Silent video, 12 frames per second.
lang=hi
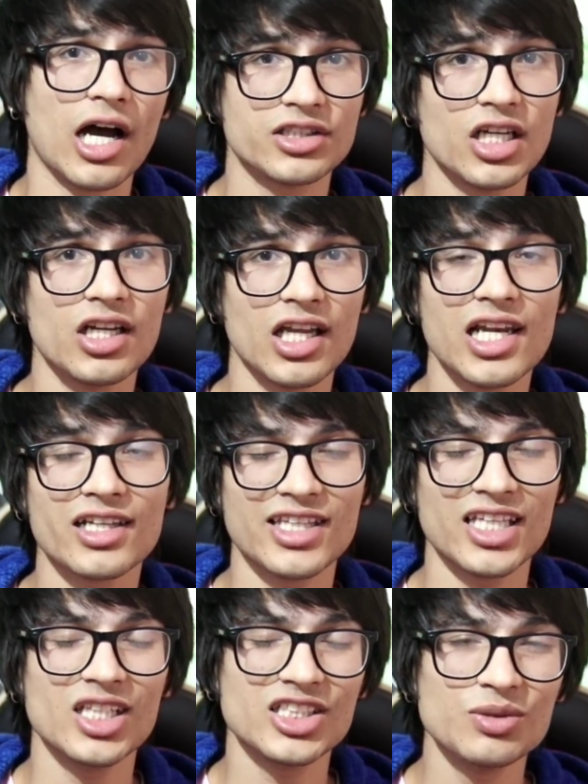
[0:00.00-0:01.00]
अच्छा नहीं
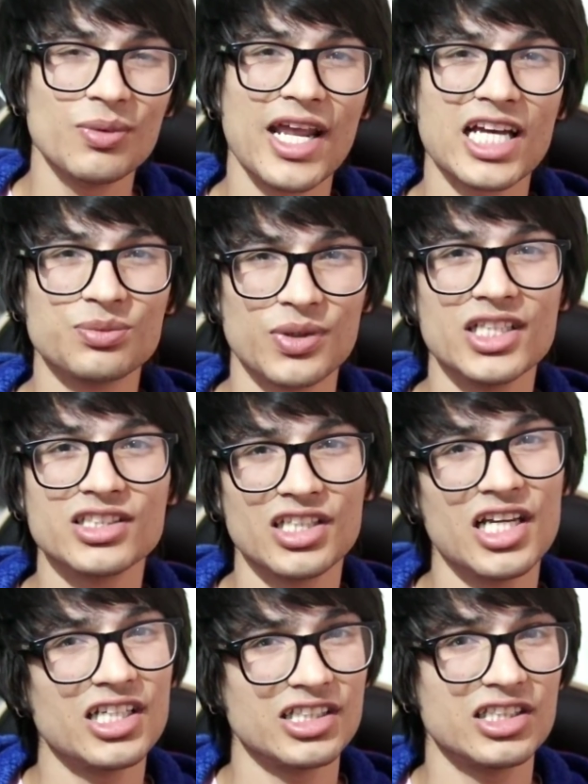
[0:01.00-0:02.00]
लगता ये चीज़ मैंने एक्सपीरियंस
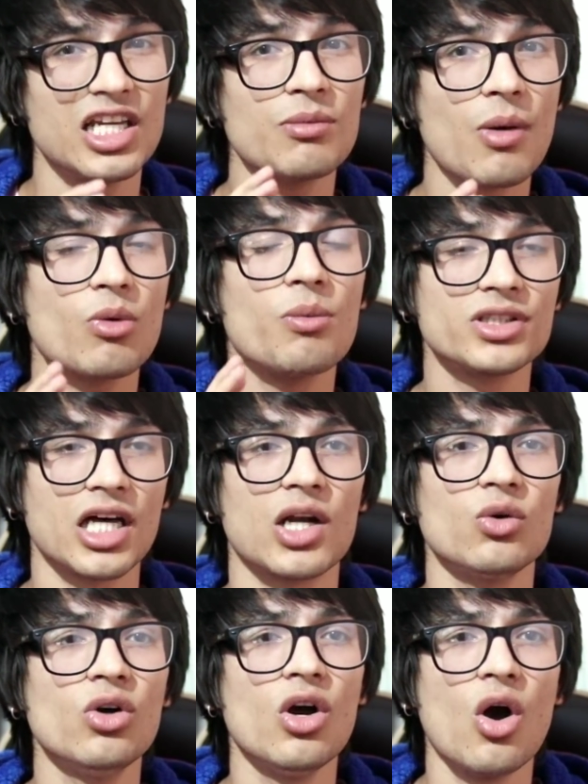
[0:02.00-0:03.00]
किया इसलिए मैं आपको बता
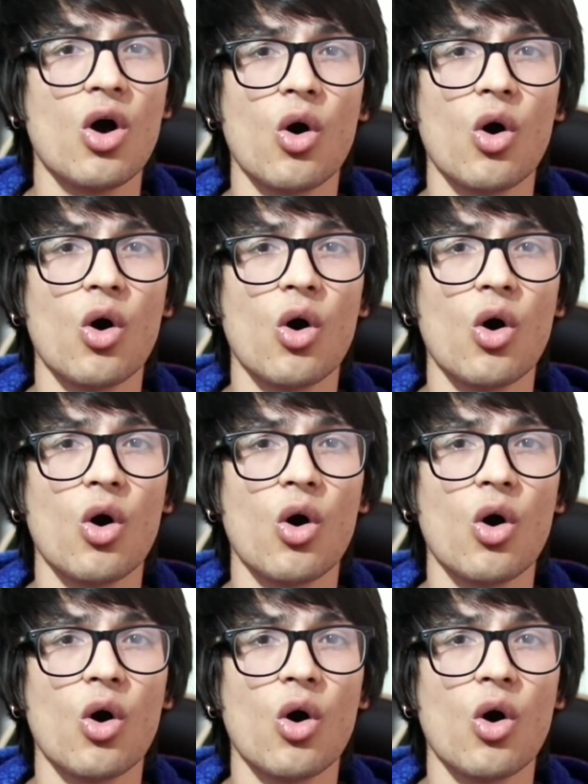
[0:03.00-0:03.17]
रहा हूँ